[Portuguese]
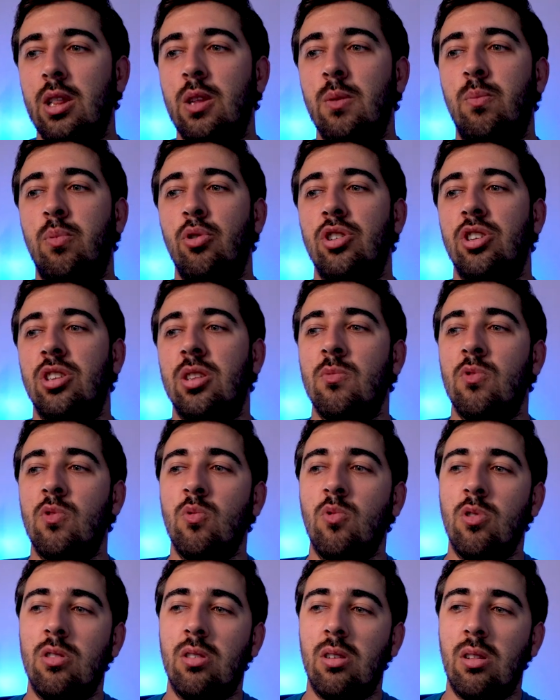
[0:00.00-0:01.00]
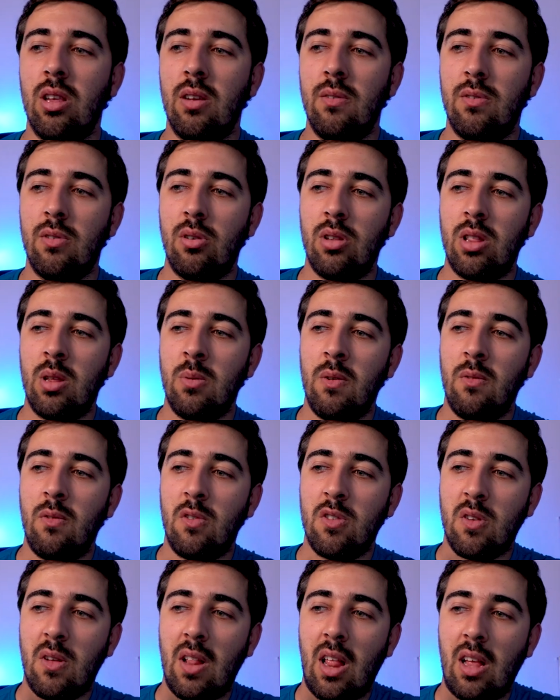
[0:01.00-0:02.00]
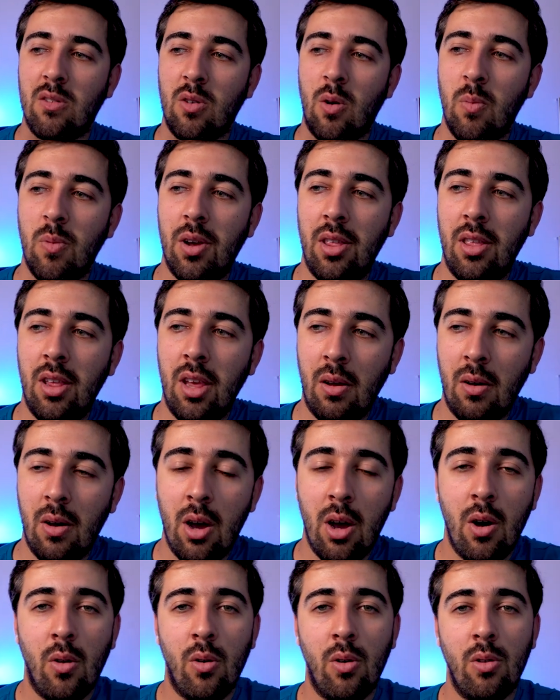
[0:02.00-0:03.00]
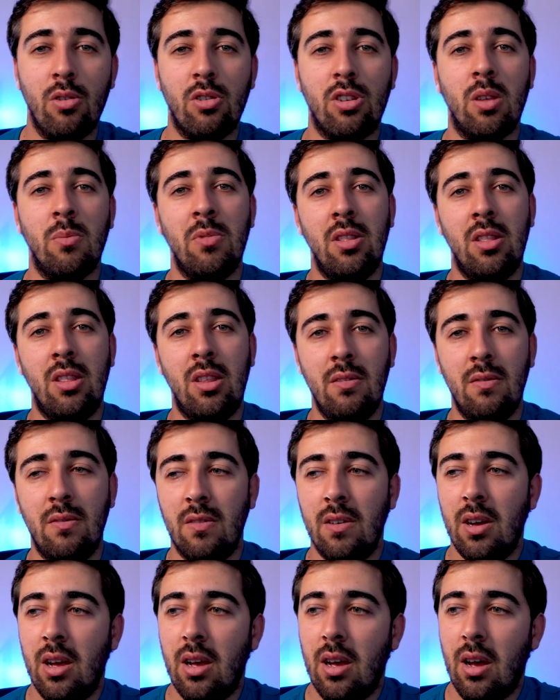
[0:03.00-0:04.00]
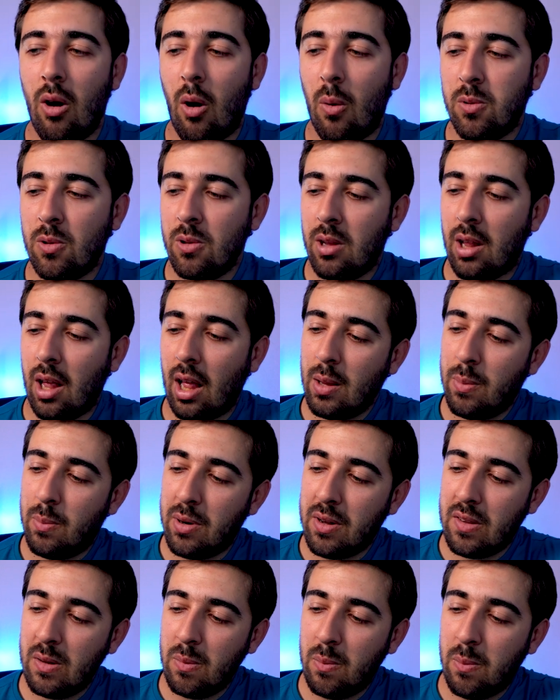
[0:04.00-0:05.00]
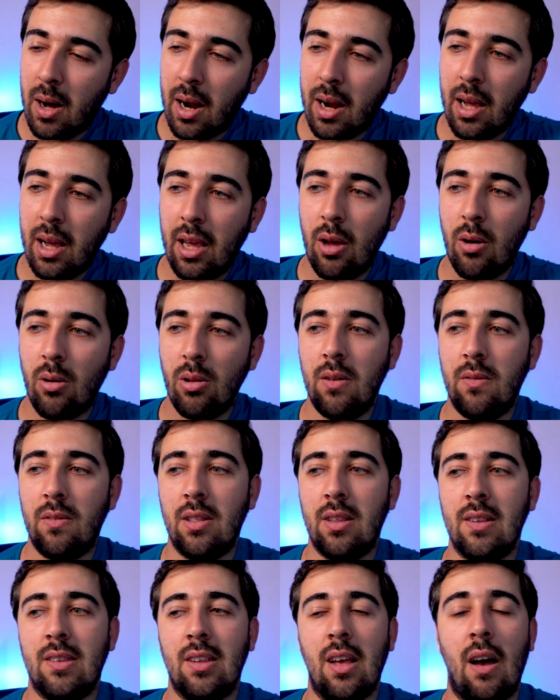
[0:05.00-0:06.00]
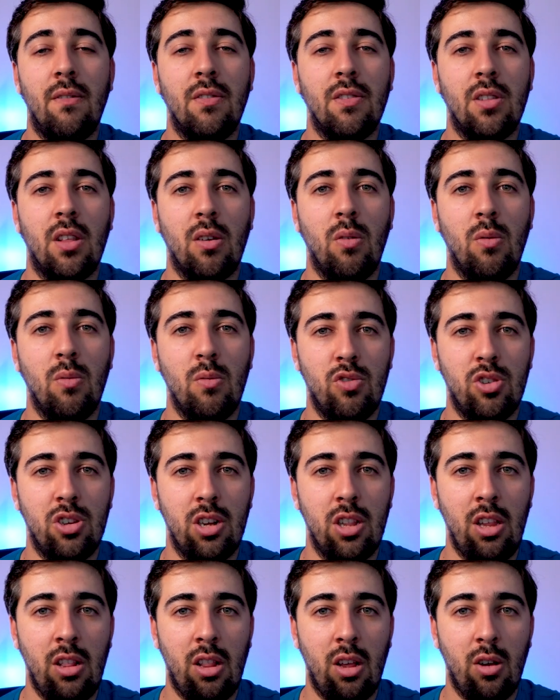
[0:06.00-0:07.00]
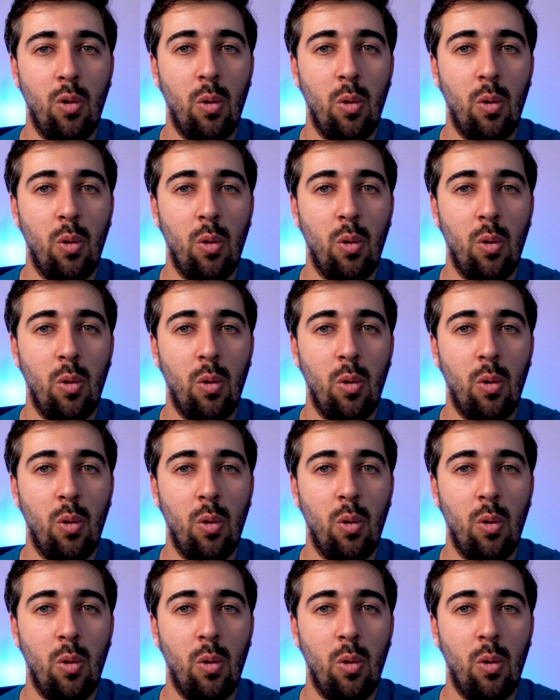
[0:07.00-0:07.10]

Depois temos um outro livro que eu também vou falar só um bocadinho, onde eu também tive a oportunidade de participar, que é o livro das aves do Jardim da